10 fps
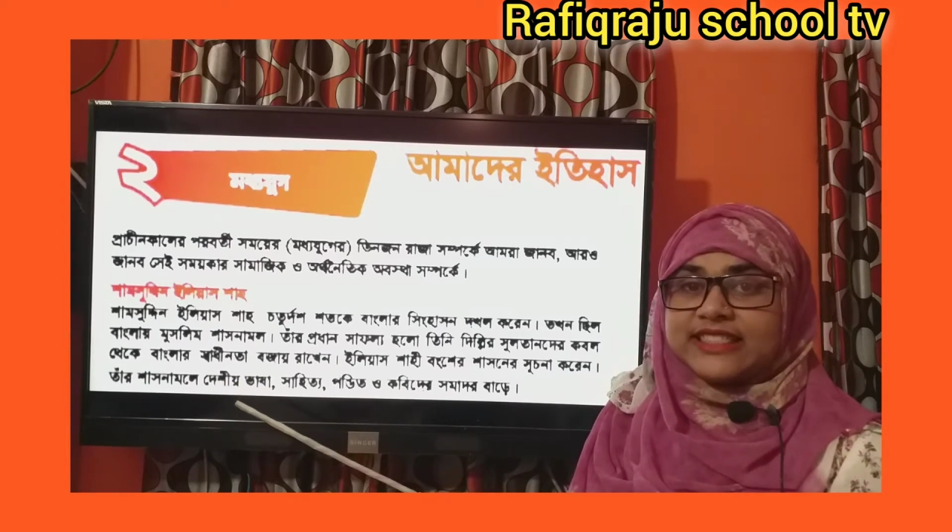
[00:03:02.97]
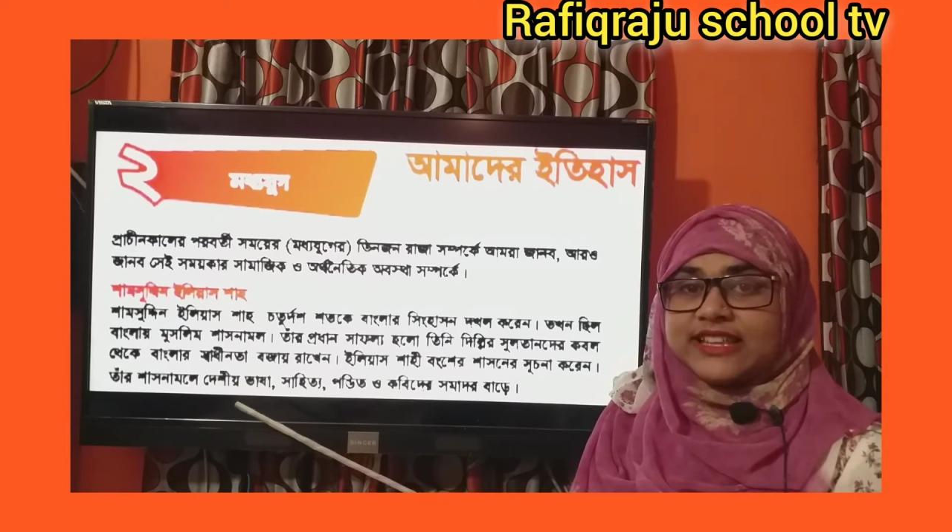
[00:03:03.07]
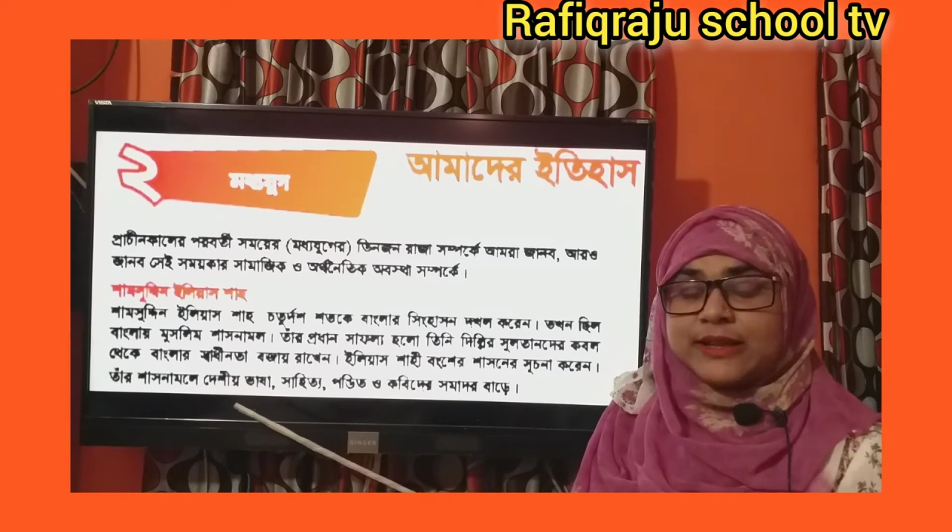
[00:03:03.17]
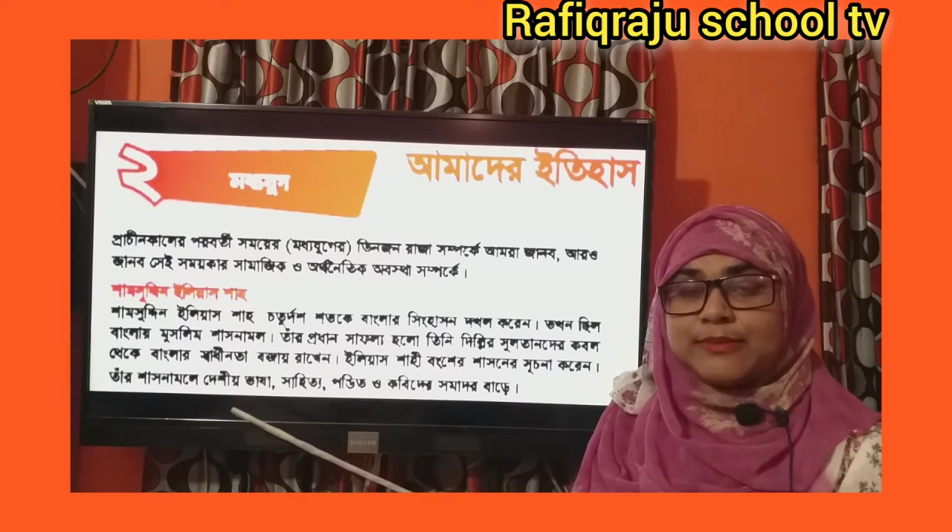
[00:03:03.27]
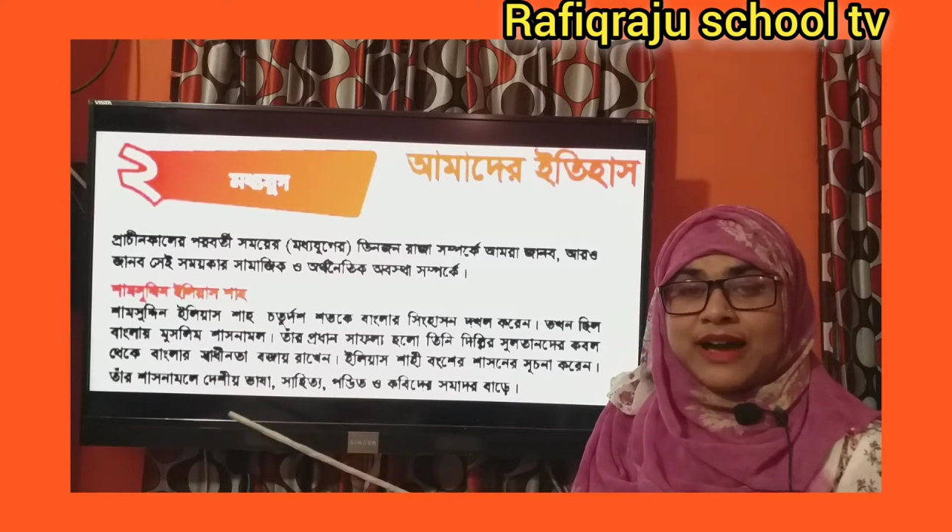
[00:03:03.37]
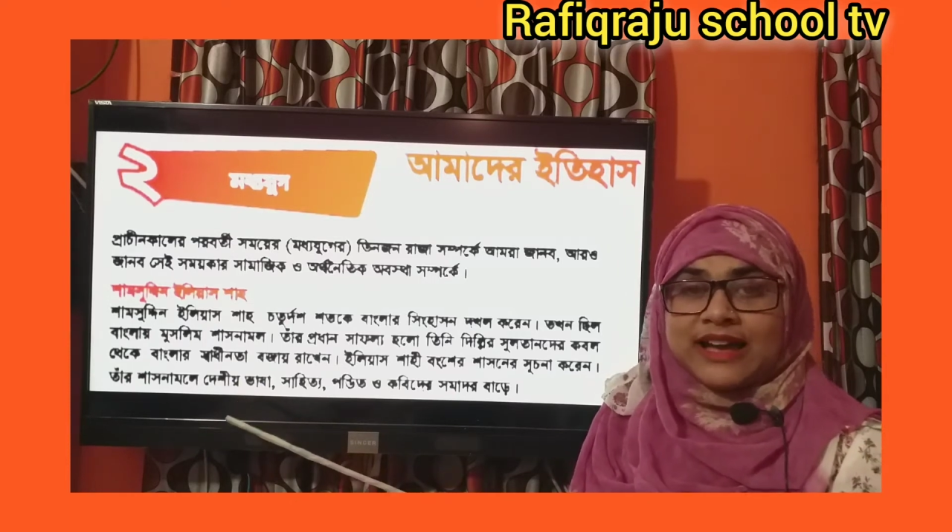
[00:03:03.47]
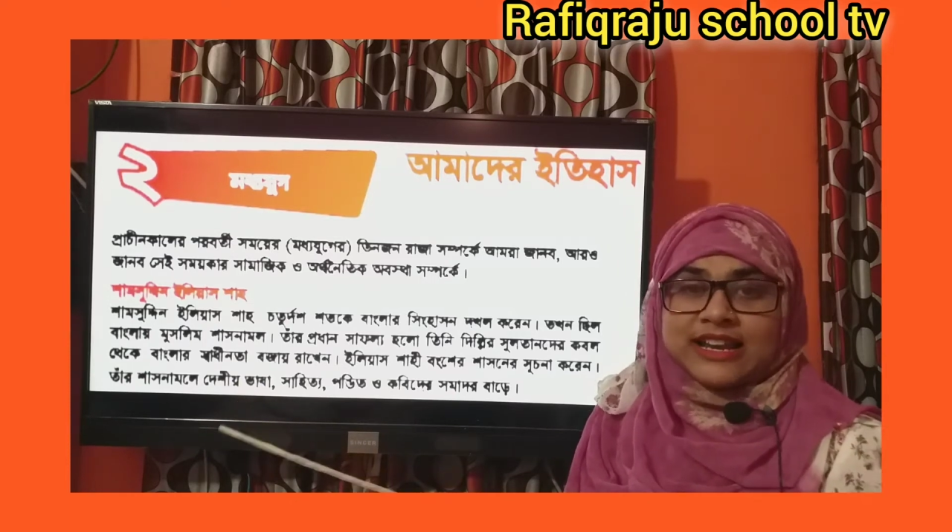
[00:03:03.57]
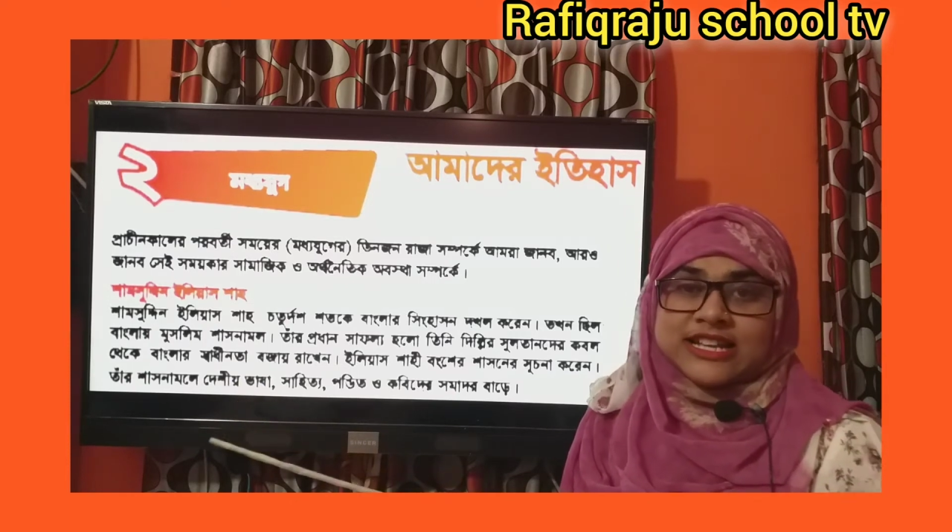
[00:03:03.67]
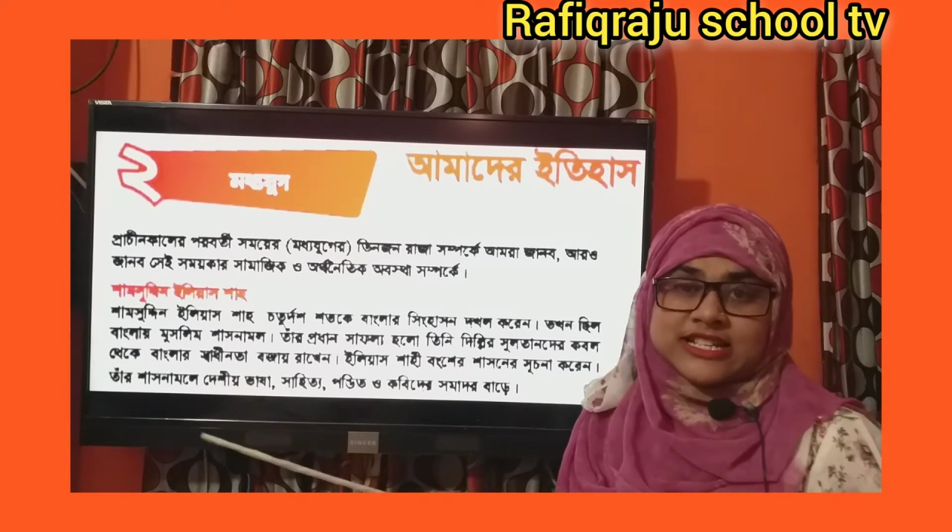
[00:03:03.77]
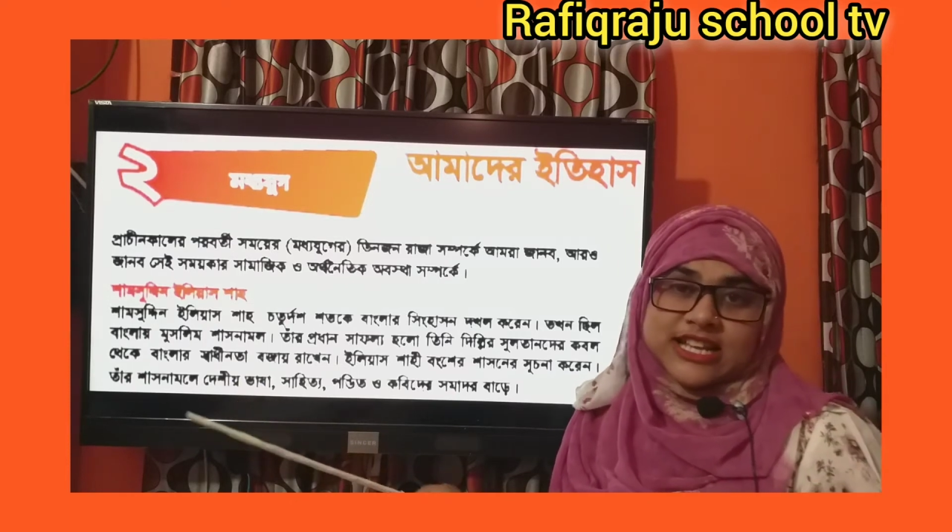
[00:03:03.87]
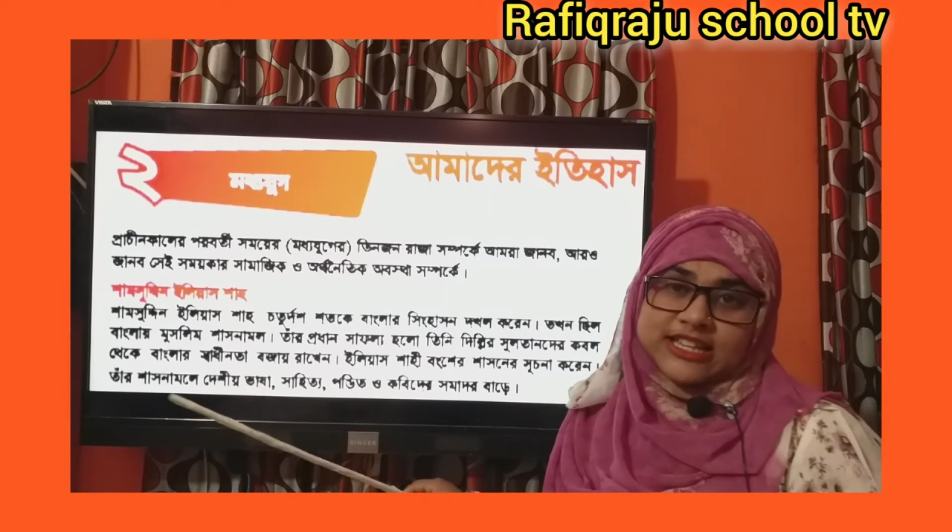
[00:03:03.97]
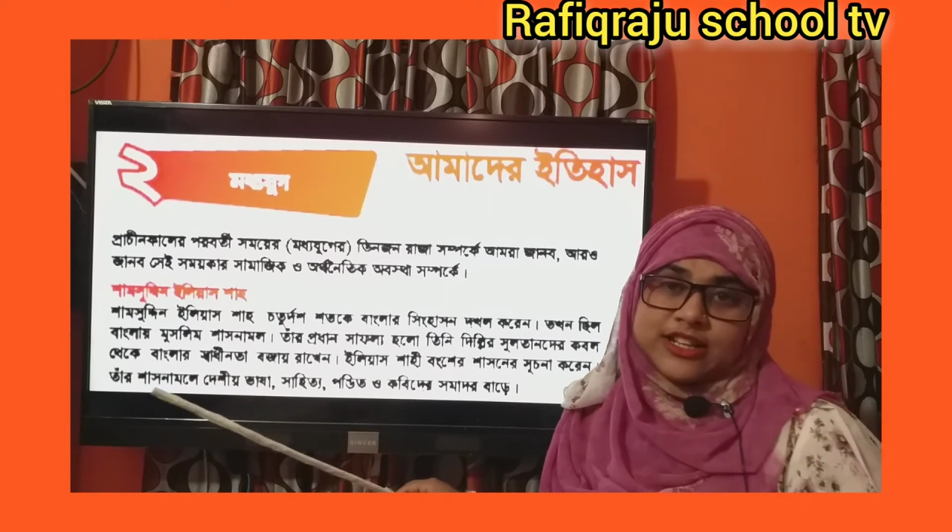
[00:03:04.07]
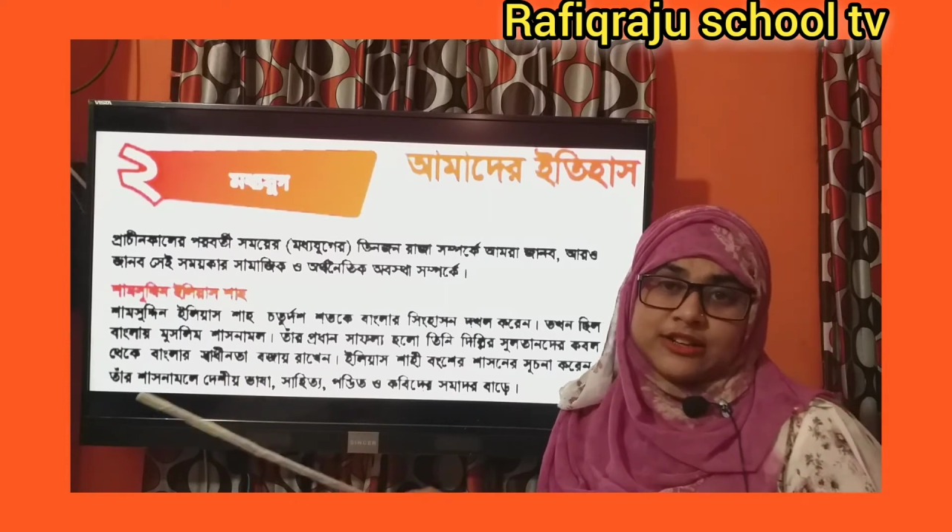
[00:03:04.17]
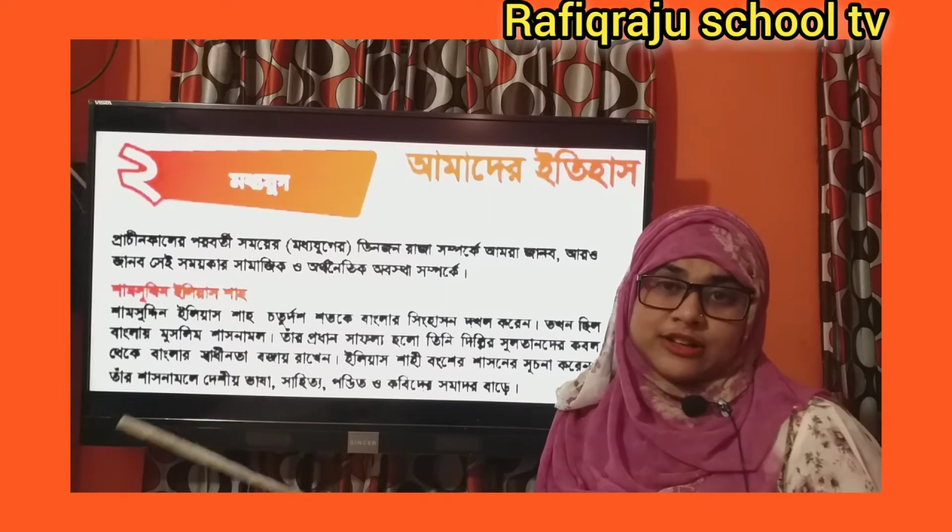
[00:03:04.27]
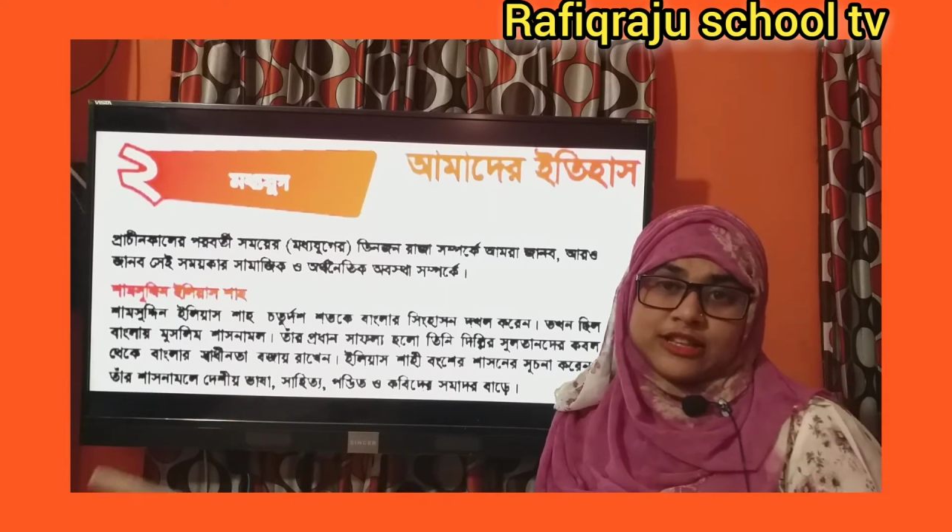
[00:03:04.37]
তিনি বাংলার
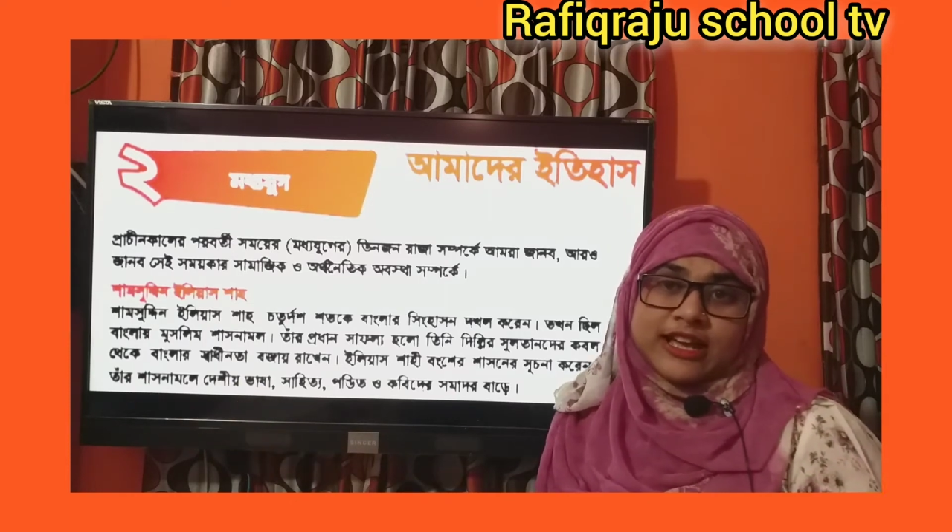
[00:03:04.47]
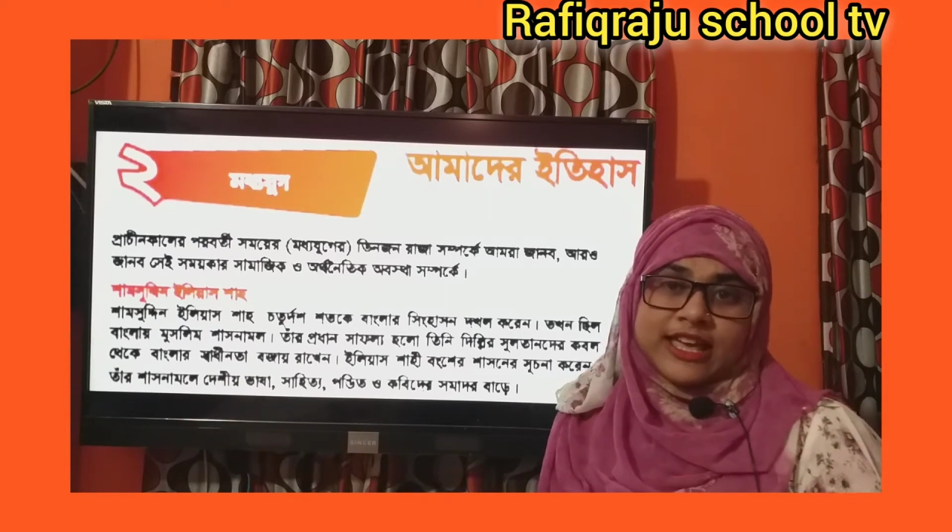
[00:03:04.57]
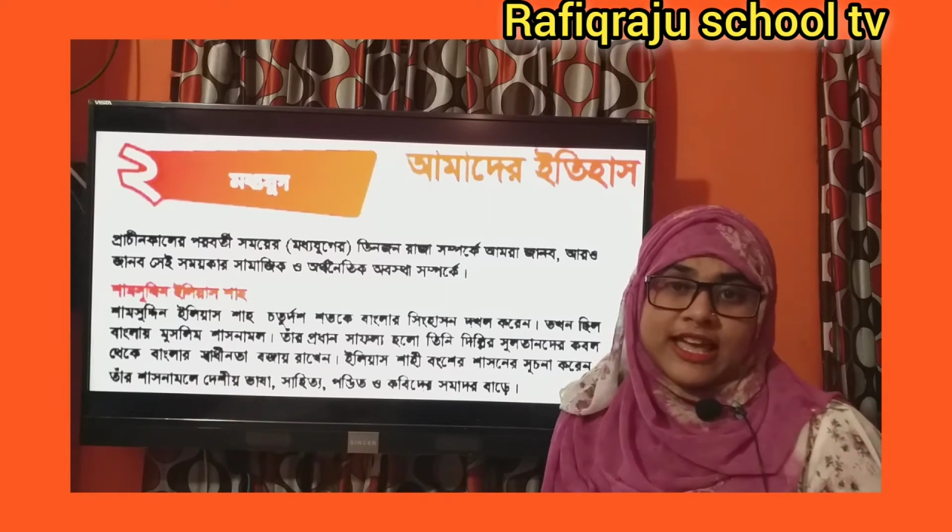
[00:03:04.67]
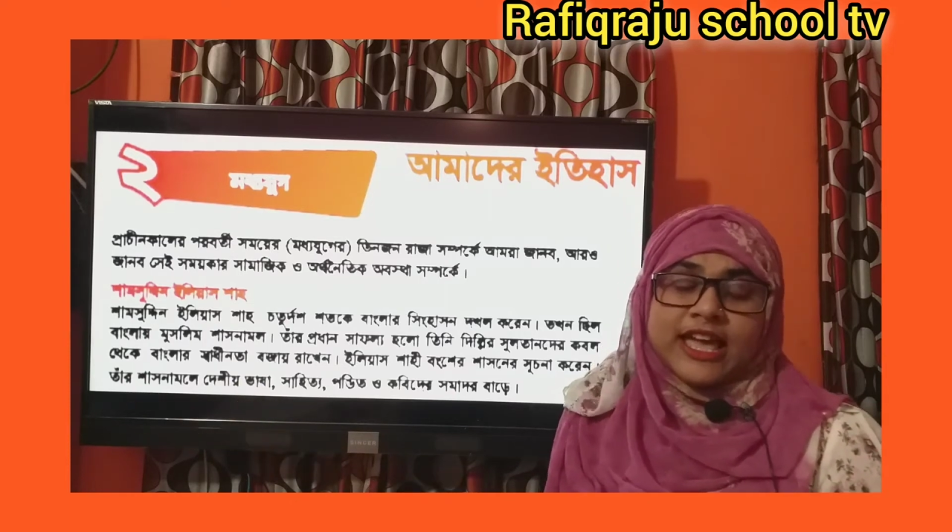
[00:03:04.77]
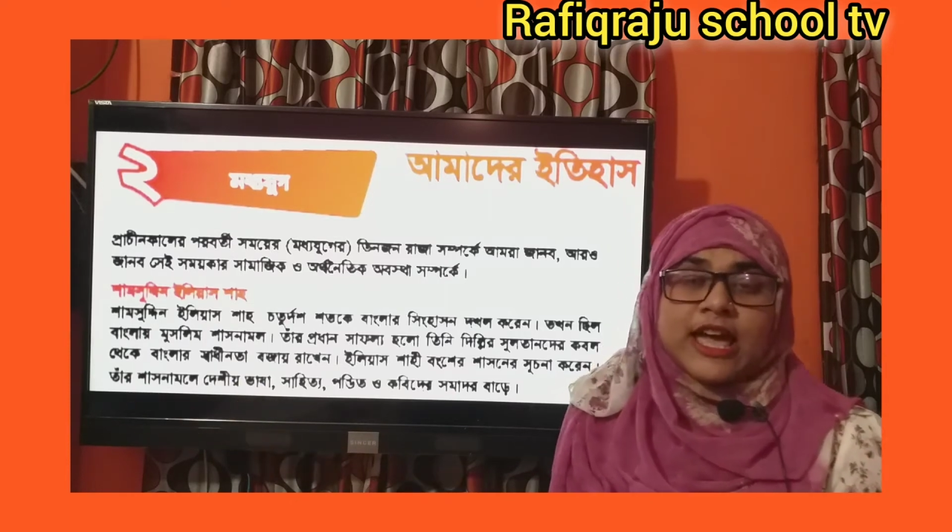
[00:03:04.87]
স্বাধীনতাকে